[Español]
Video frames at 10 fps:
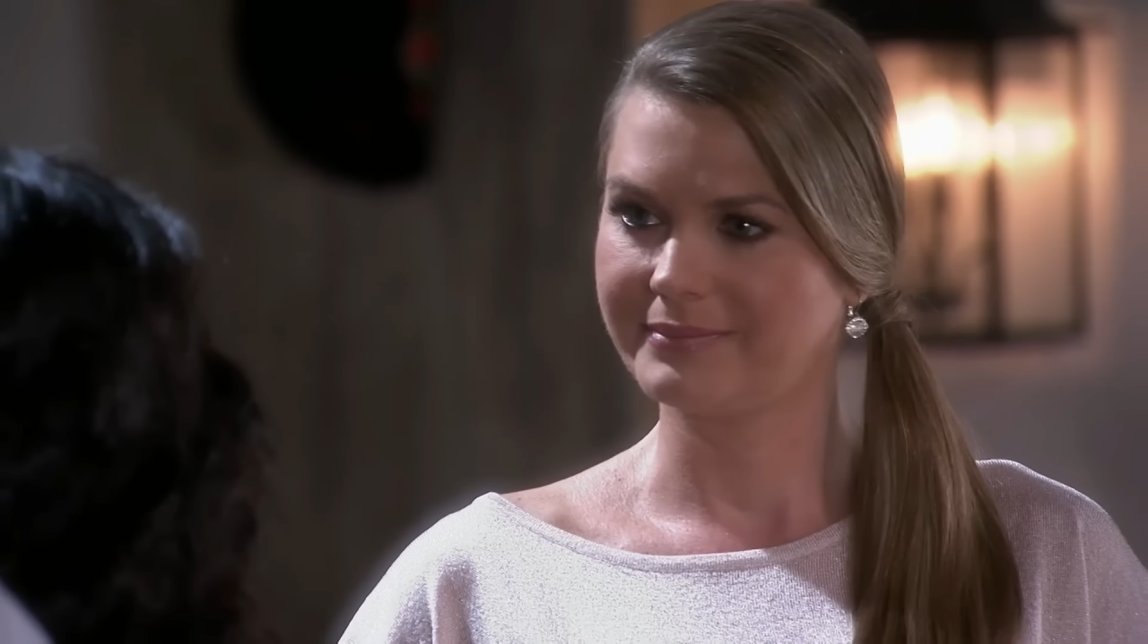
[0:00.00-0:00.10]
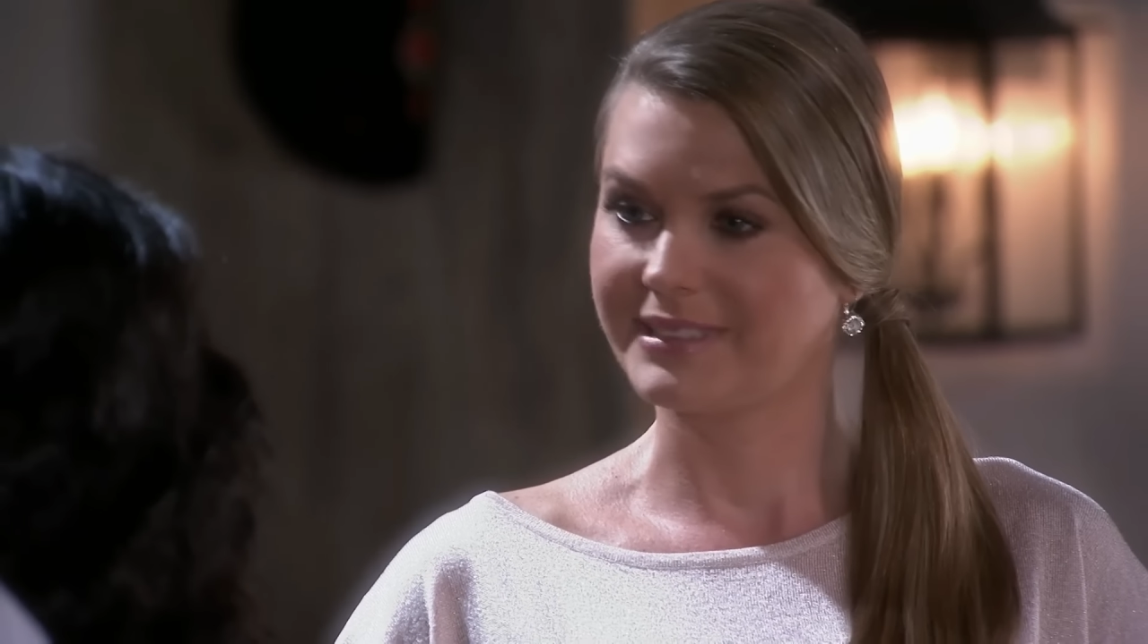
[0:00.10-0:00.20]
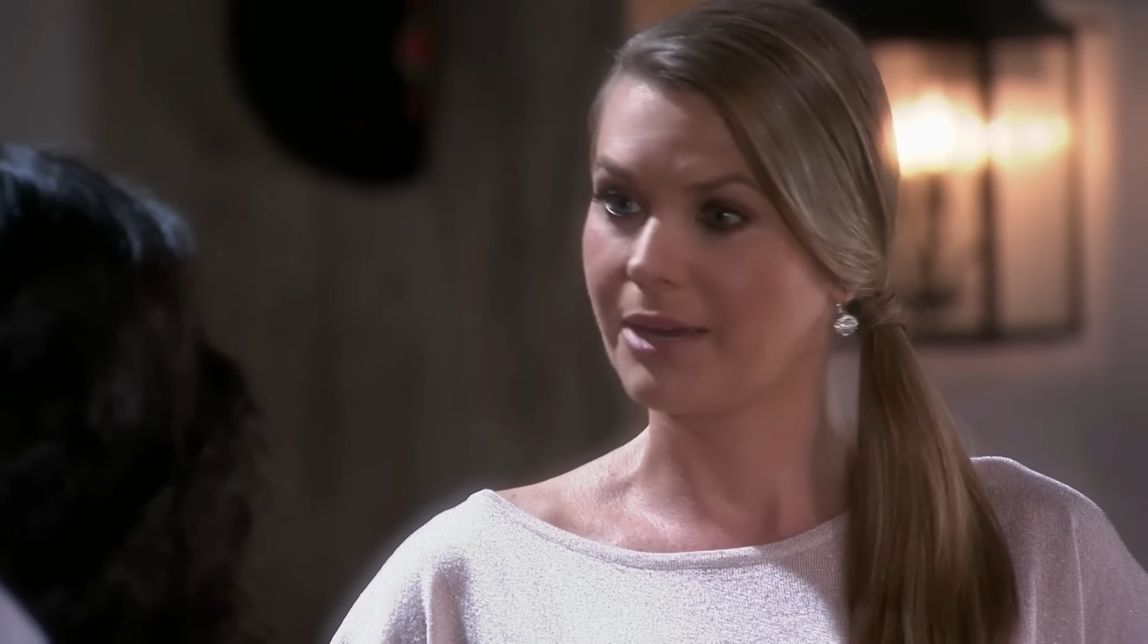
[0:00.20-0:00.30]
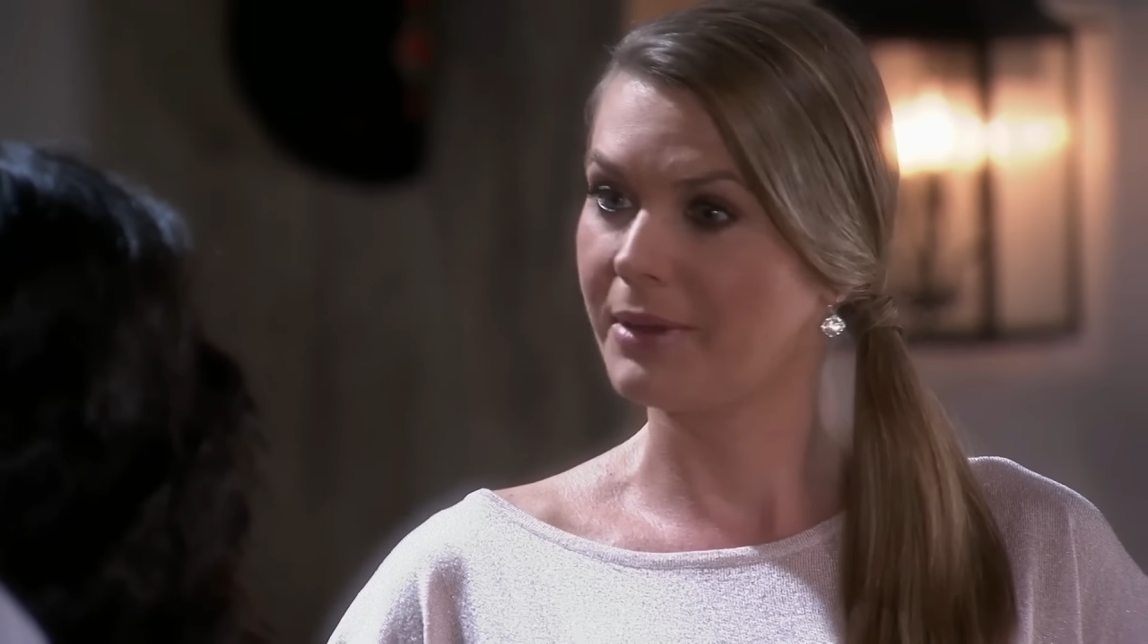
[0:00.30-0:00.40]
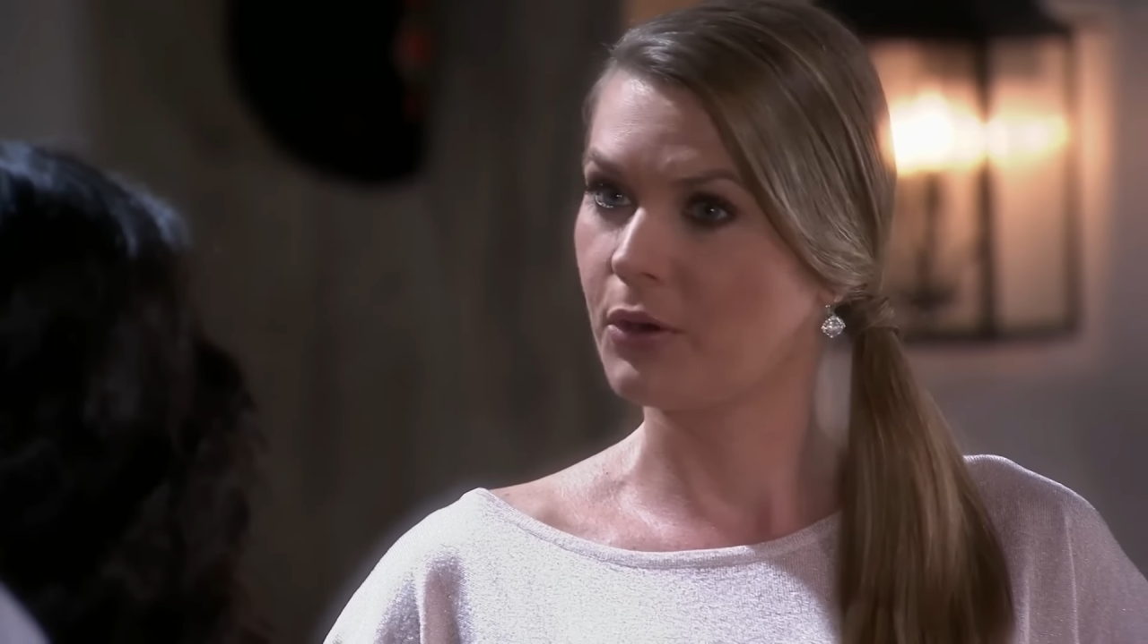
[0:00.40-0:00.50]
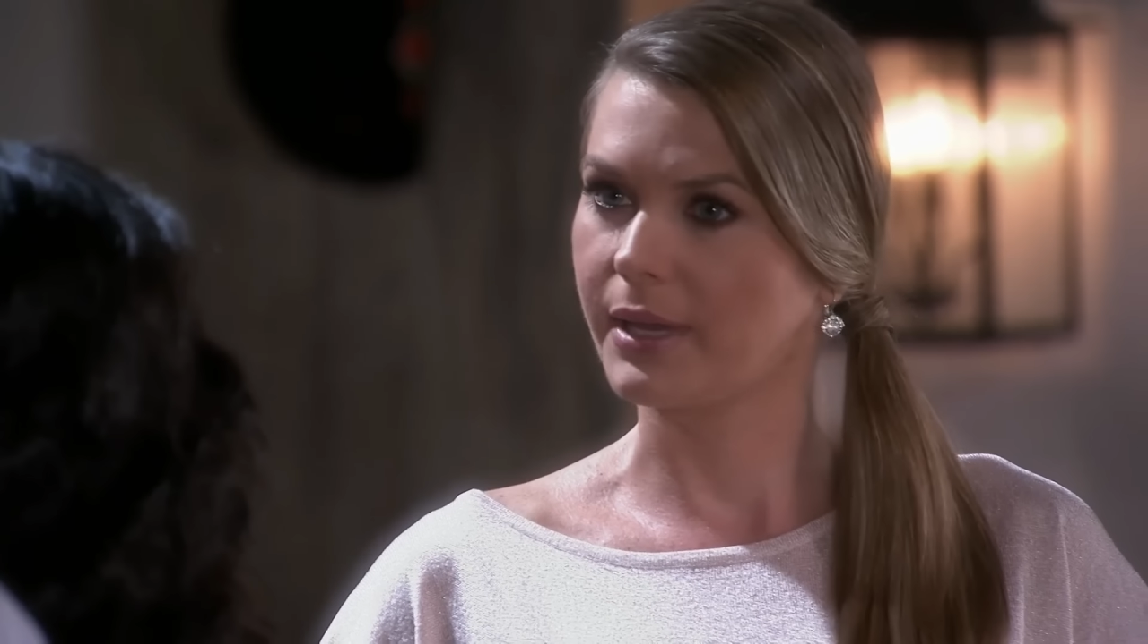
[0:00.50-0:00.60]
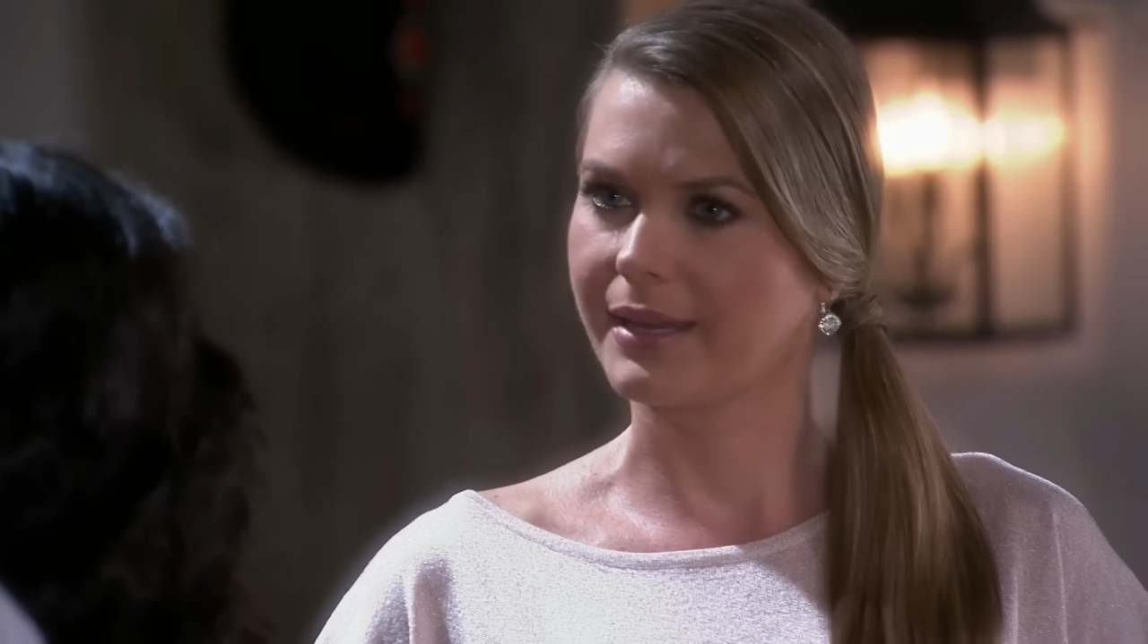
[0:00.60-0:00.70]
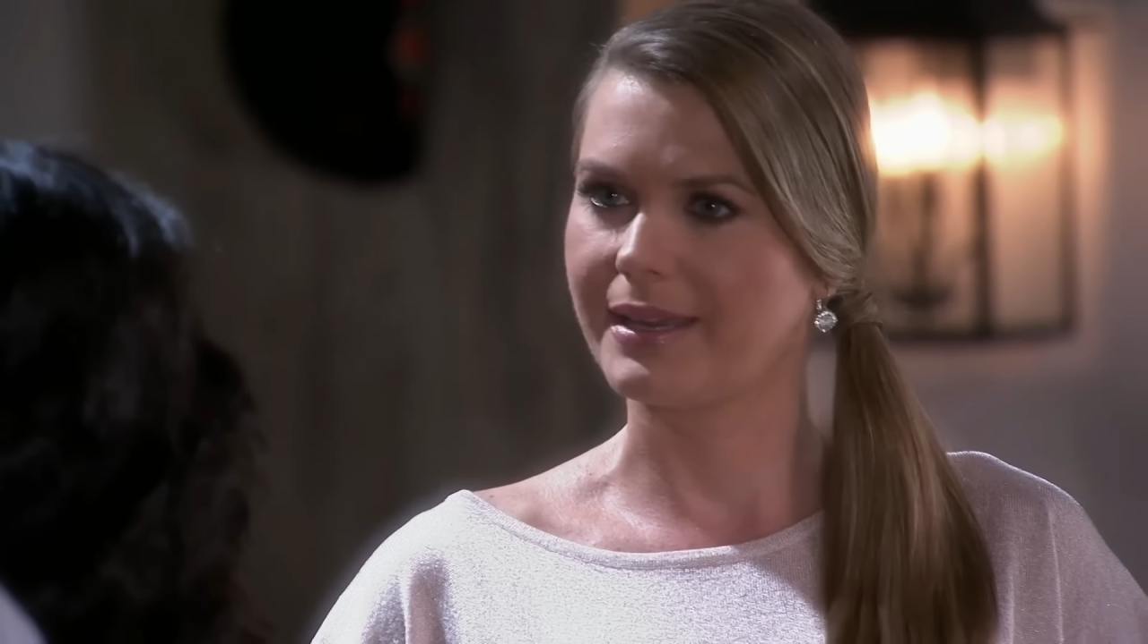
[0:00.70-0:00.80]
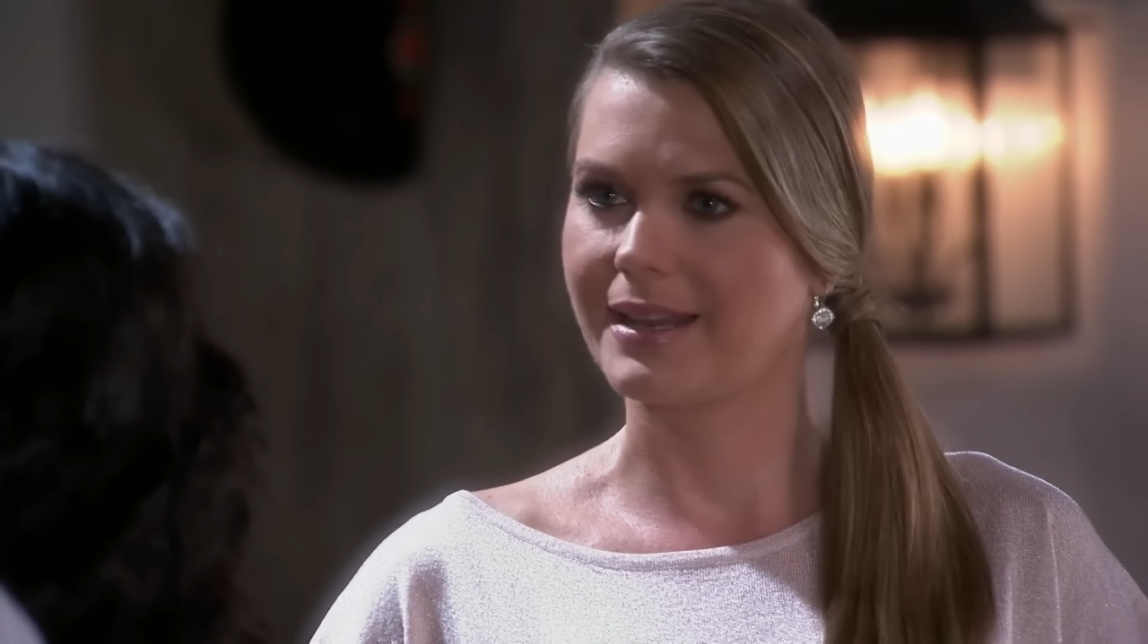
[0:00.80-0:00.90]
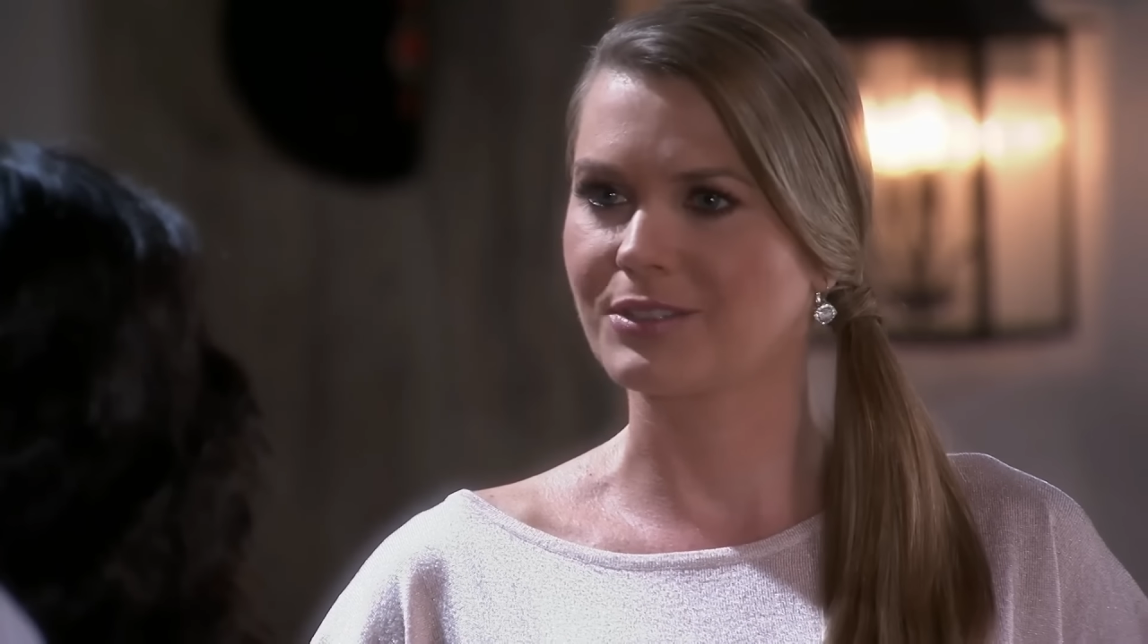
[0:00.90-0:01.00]
Ya veo que
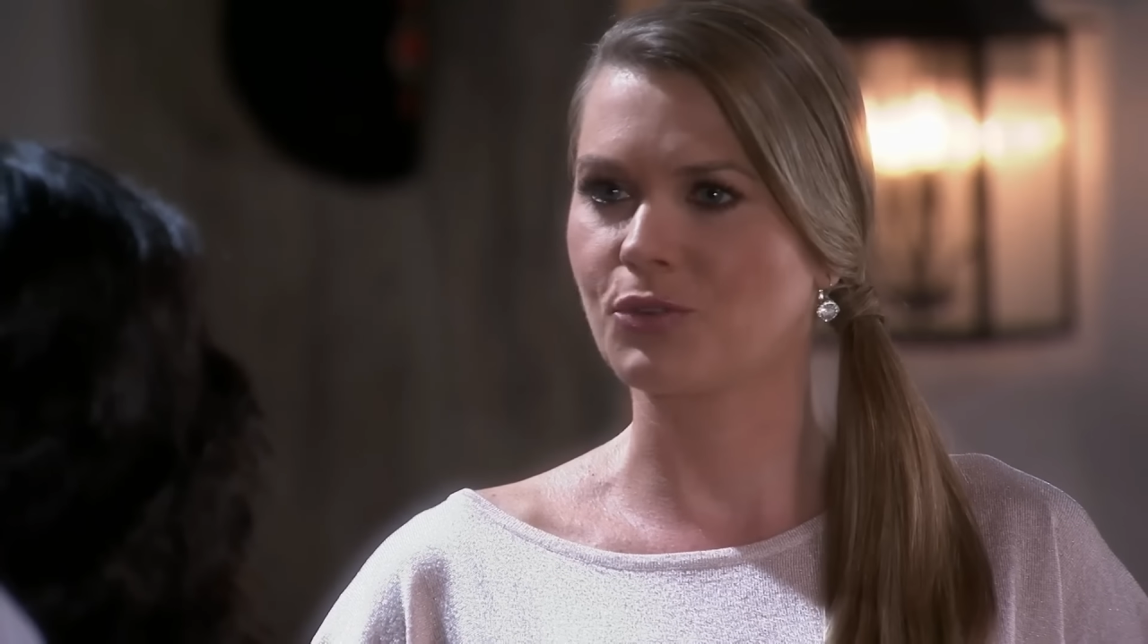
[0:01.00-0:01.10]
aquí las